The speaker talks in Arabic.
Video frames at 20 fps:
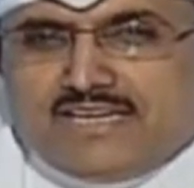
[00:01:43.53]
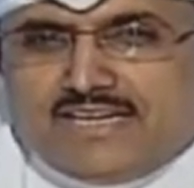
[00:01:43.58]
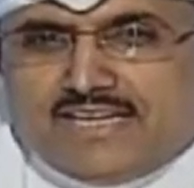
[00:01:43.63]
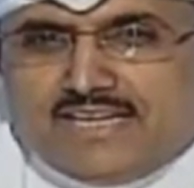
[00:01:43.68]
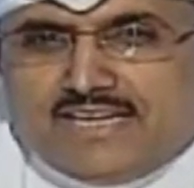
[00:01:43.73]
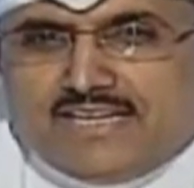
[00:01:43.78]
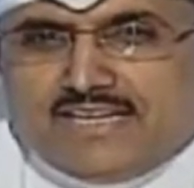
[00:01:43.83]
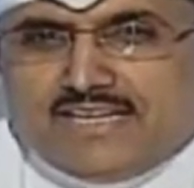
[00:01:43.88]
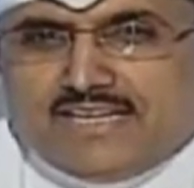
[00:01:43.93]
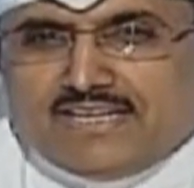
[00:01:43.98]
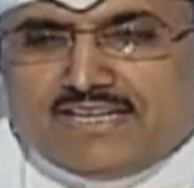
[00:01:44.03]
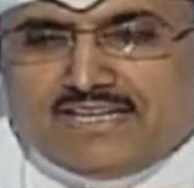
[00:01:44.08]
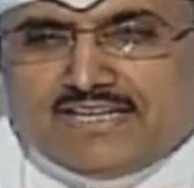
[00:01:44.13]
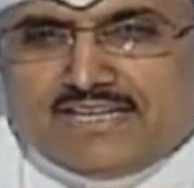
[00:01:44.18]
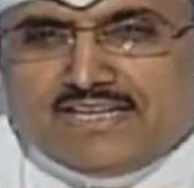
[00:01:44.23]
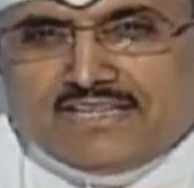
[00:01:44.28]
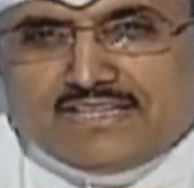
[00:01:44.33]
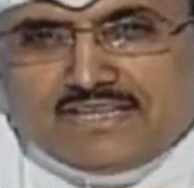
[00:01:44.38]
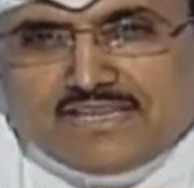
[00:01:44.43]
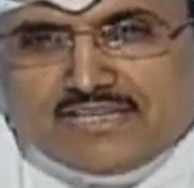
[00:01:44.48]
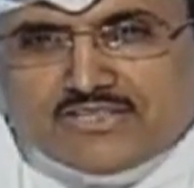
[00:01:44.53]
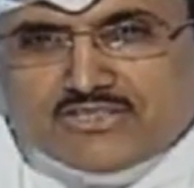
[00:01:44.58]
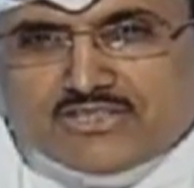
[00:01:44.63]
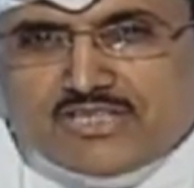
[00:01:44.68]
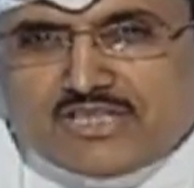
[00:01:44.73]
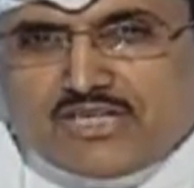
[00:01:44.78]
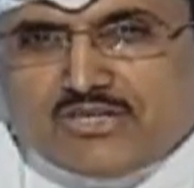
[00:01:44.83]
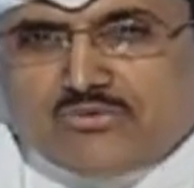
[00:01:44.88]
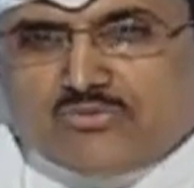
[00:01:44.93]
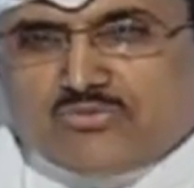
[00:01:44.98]
على هذه
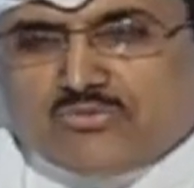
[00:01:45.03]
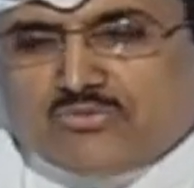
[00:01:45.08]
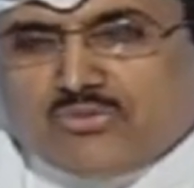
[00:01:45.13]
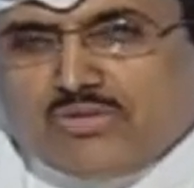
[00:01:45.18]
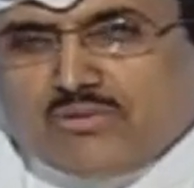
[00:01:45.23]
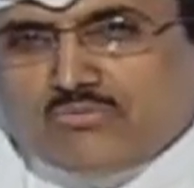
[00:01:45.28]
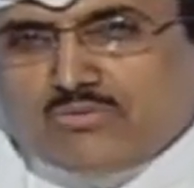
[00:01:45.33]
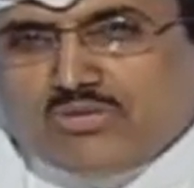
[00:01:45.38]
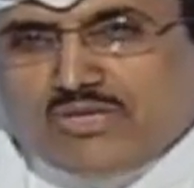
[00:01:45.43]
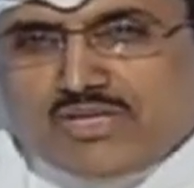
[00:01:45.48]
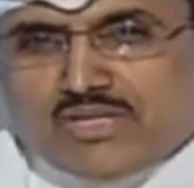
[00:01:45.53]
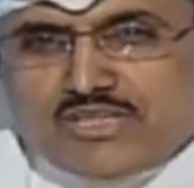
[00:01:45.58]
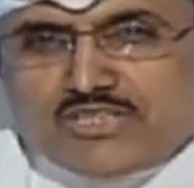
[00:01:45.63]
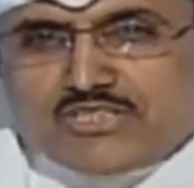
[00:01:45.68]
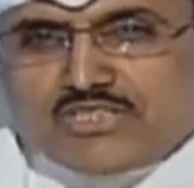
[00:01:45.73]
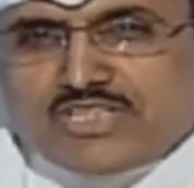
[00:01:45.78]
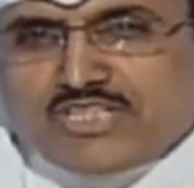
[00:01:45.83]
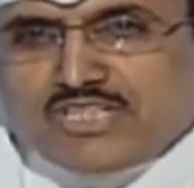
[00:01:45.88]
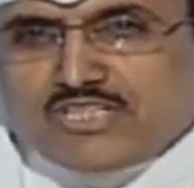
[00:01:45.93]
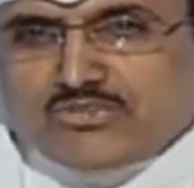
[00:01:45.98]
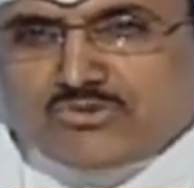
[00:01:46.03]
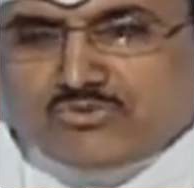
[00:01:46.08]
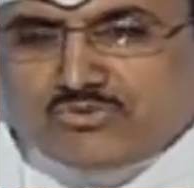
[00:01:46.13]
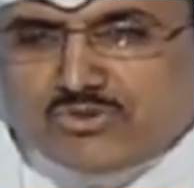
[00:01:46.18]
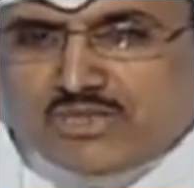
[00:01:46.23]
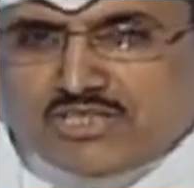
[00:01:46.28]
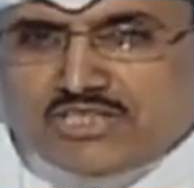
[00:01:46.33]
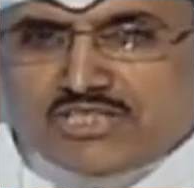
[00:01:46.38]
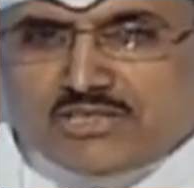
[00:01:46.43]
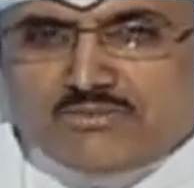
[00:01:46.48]
الأسئلة والمناقشات
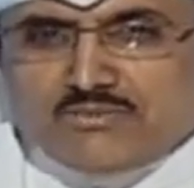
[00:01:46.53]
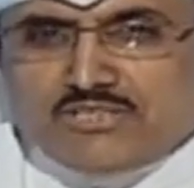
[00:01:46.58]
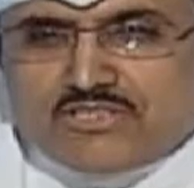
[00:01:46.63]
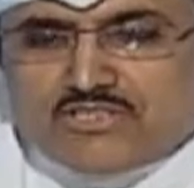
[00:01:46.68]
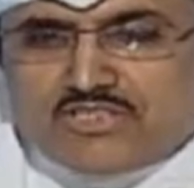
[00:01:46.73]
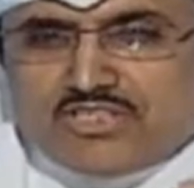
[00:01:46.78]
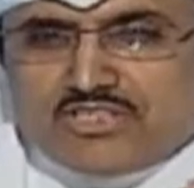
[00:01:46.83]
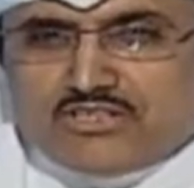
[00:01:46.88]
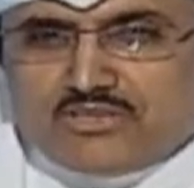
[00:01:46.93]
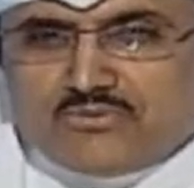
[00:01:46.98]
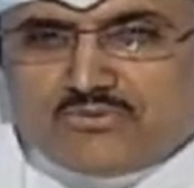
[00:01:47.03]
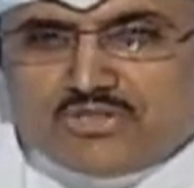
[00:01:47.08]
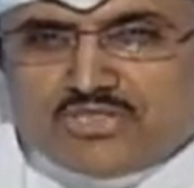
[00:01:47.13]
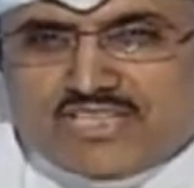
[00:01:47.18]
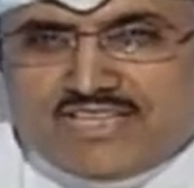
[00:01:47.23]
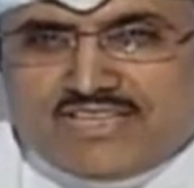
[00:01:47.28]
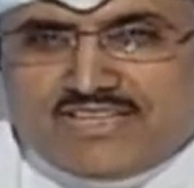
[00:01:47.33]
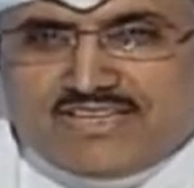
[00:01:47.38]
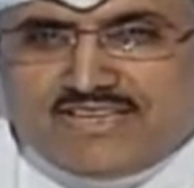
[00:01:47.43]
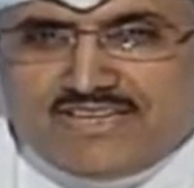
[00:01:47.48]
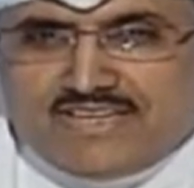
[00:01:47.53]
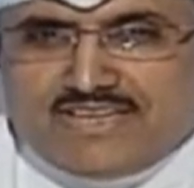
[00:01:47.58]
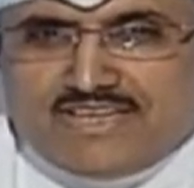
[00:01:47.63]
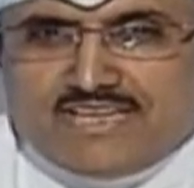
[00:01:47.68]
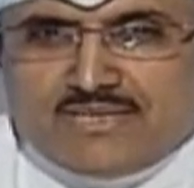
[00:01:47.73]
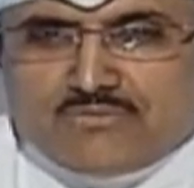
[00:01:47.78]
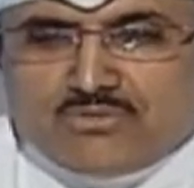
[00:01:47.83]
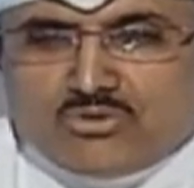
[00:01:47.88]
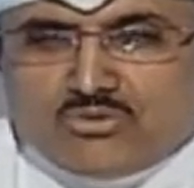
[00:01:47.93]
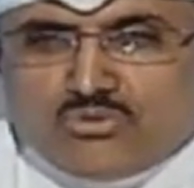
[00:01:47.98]
وإجابة أسئلتكم إن شاء الله على
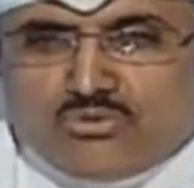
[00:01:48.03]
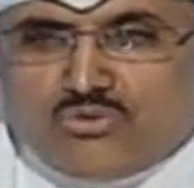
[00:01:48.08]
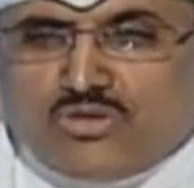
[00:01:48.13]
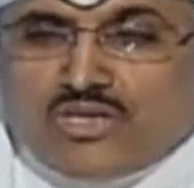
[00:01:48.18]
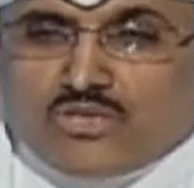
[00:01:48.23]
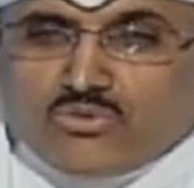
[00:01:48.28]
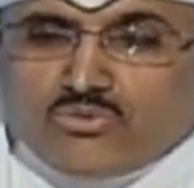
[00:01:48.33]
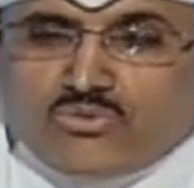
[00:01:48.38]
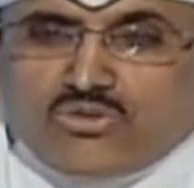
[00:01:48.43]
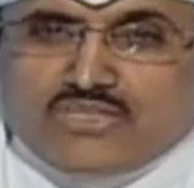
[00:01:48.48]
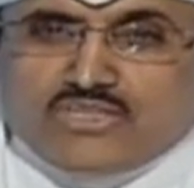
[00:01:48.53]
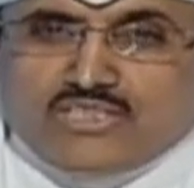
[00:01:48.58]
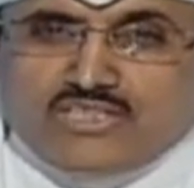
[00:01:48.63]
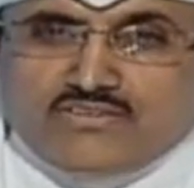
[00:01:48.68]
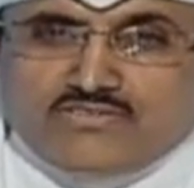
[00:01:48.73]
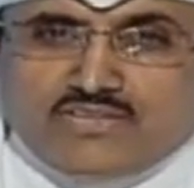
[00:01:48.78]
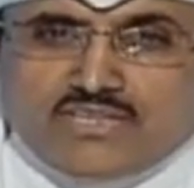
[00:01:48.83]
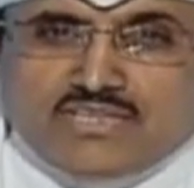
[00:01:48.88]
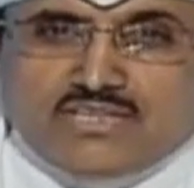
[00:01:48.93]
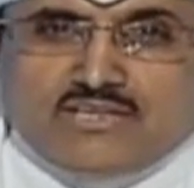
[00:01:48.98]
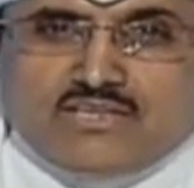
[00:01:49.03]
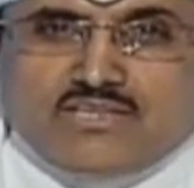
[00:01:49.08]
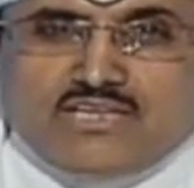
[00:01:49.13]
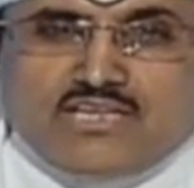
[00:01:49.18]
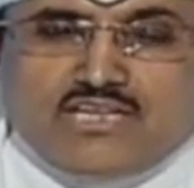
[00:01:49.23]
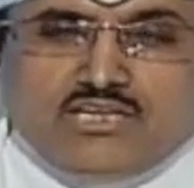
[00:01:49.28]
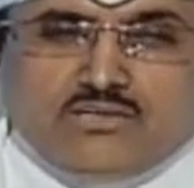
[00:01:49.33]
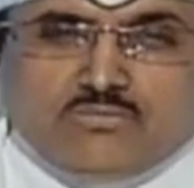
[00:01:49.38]
هالموضوع حيكون عندنا فقرة